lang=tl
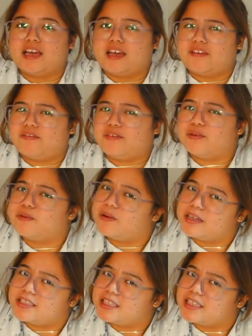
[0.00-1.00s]
If you
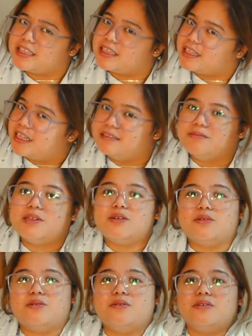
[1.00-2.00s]
want it, let me
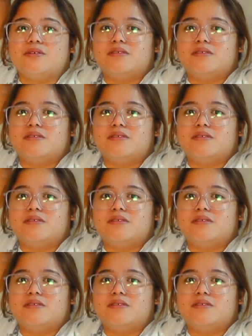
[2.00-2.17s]
know.